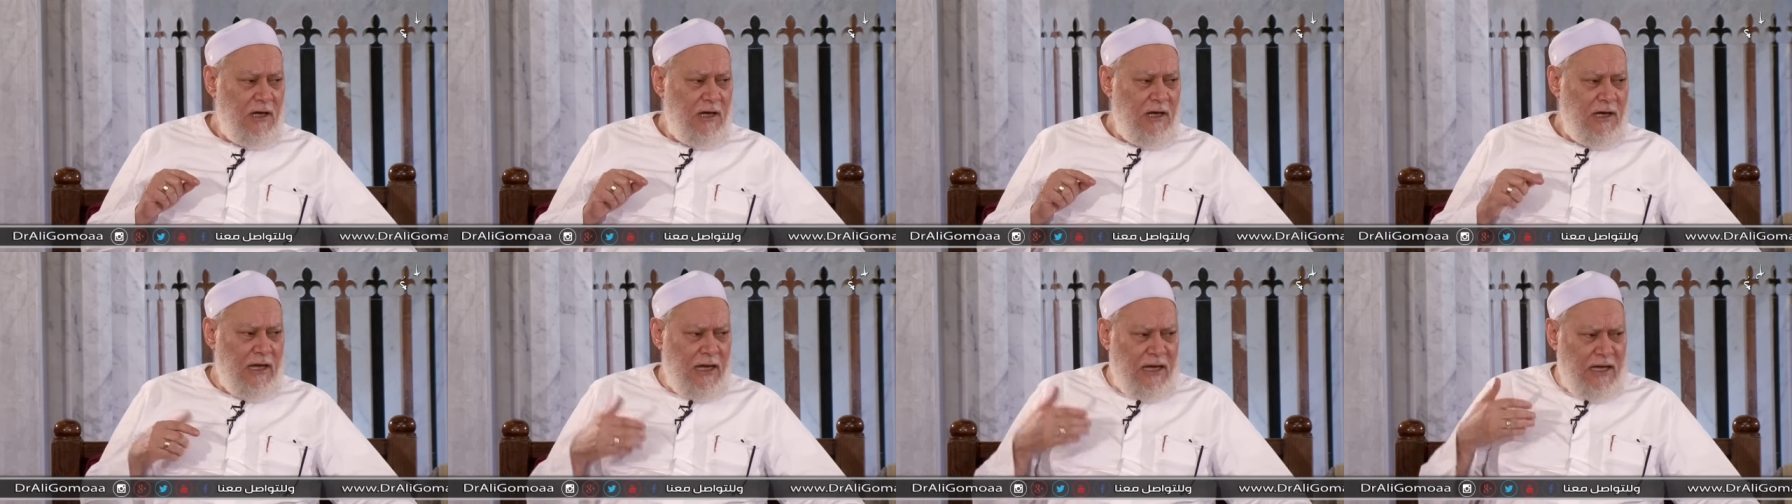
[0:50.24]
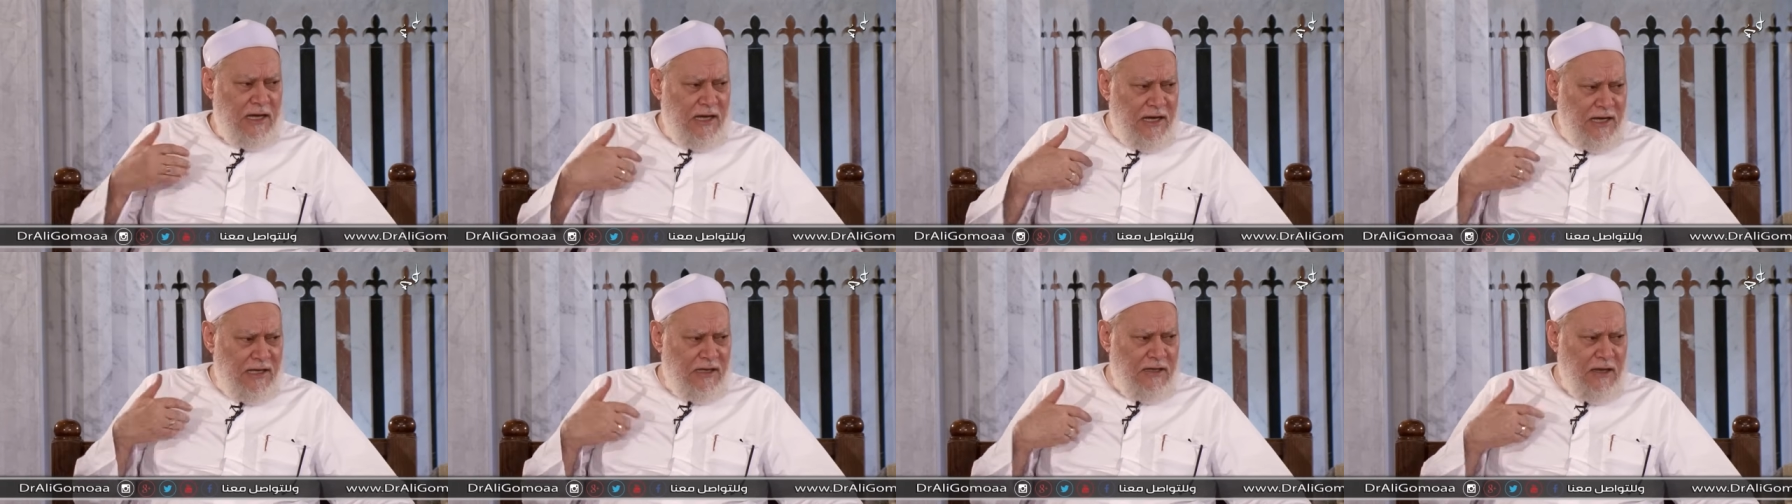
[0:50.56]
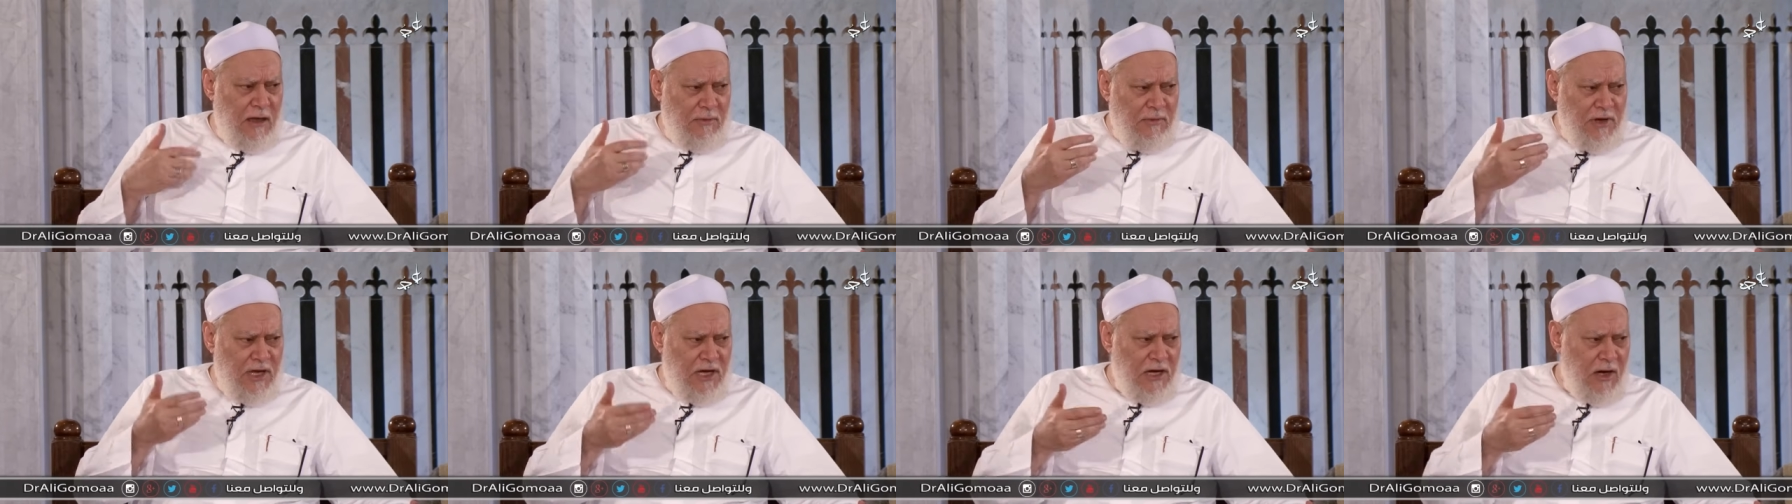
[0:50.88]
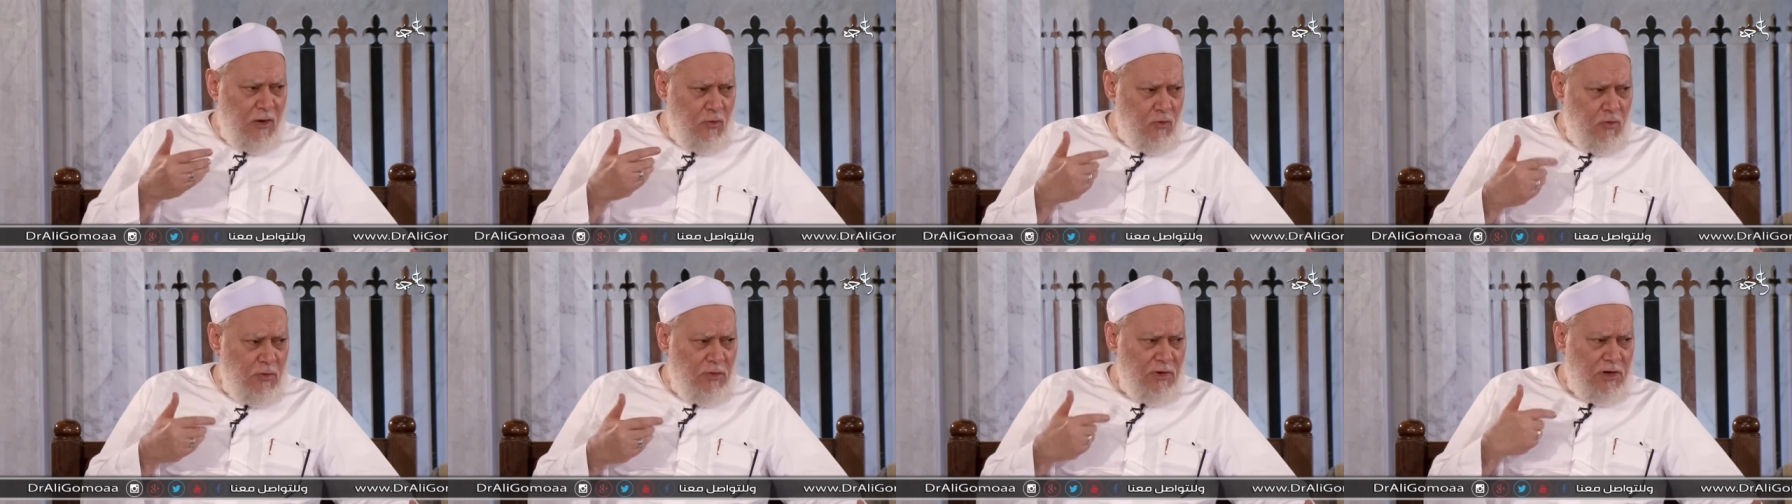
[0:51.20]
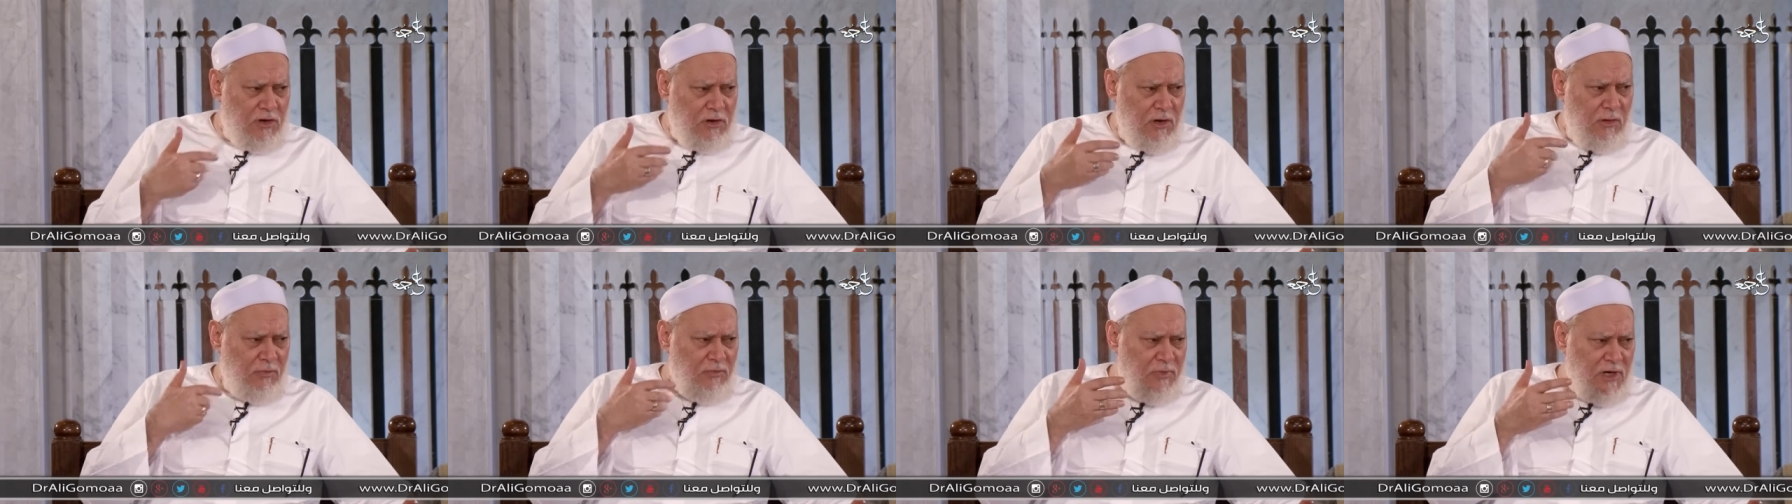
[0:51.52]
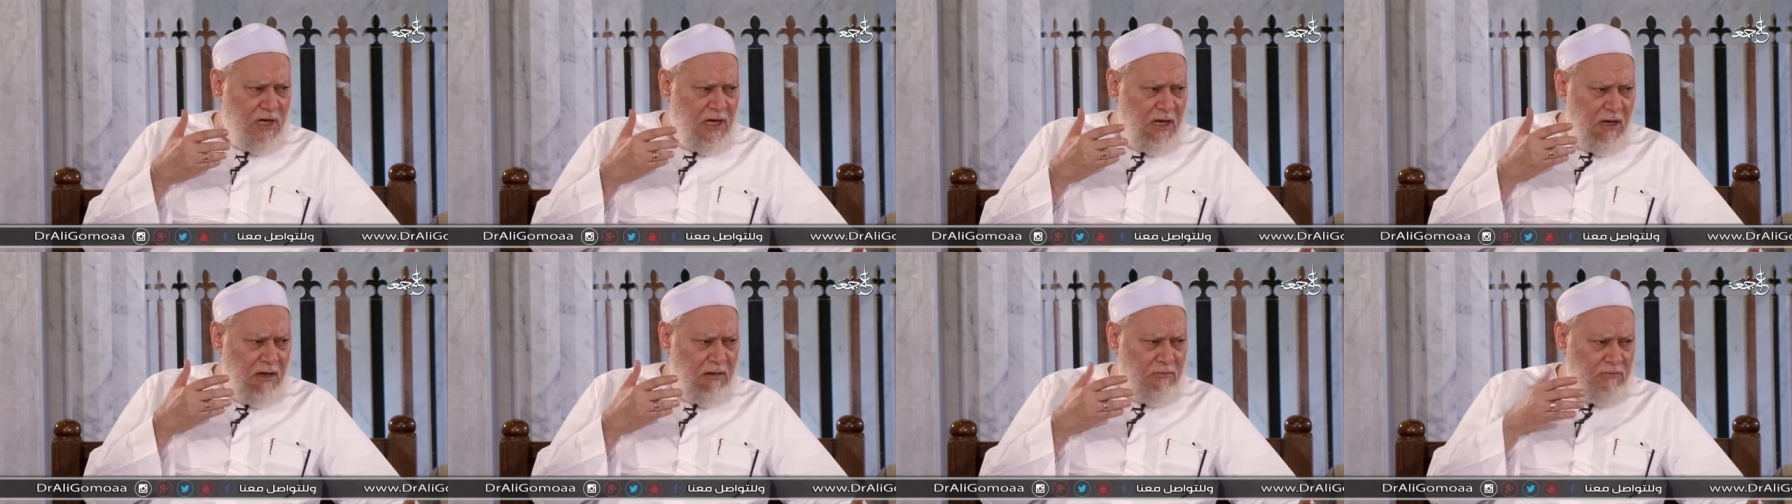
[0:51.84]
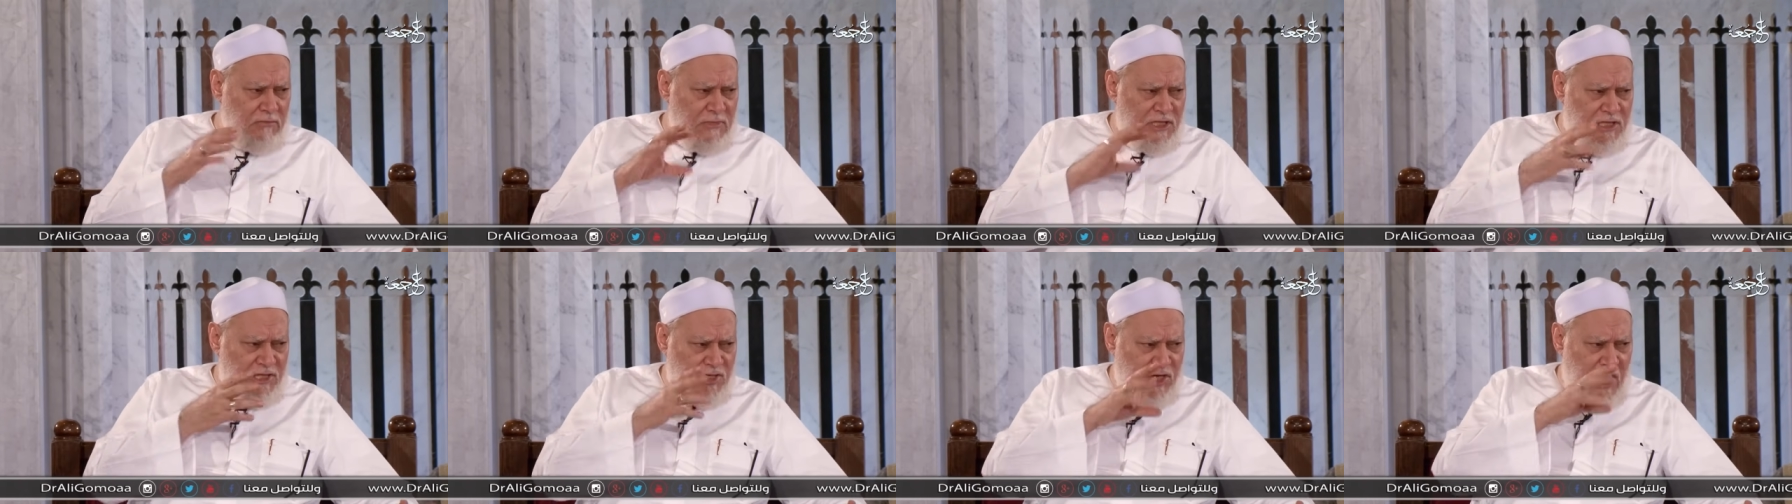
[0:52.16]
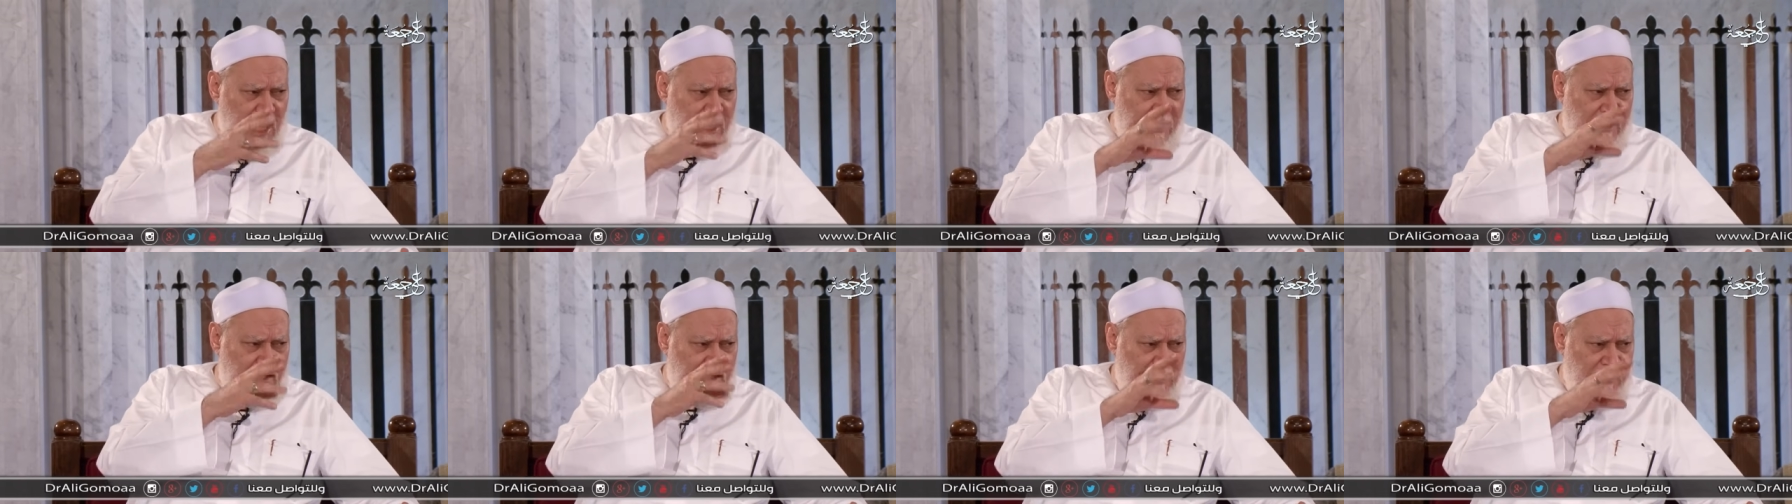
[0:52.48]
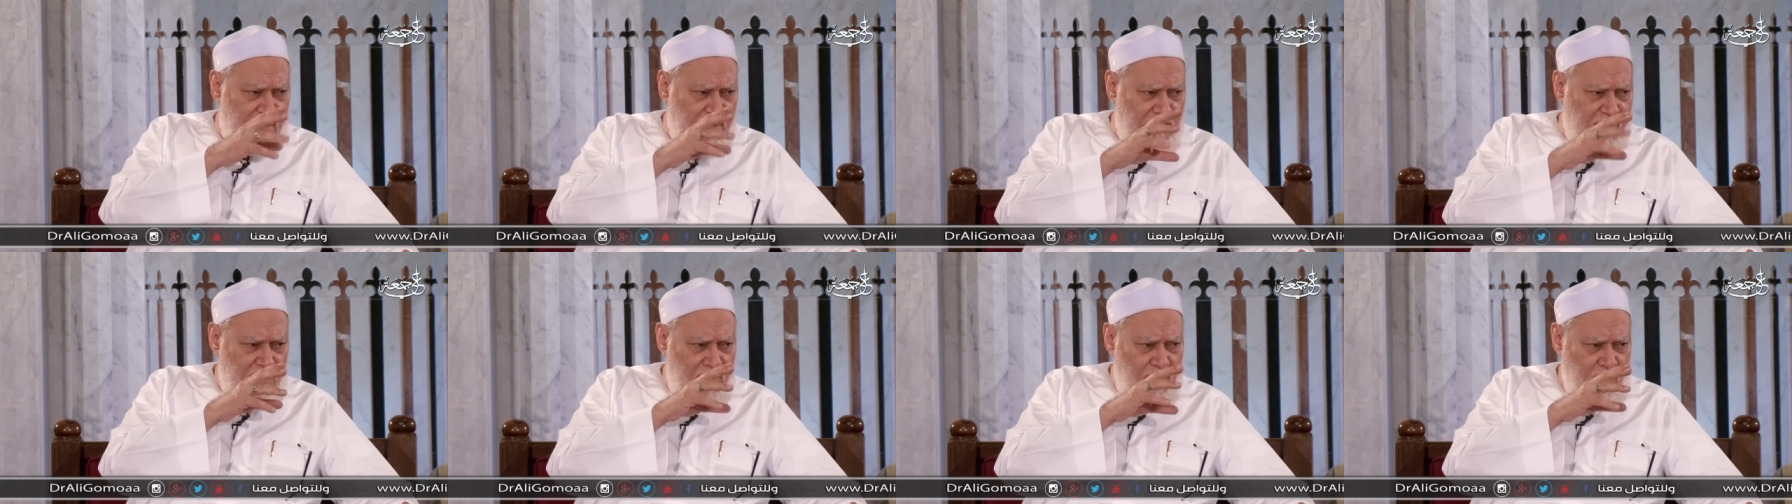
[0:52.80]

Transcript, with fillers: لكن انت بينك وبين ربنا متشكك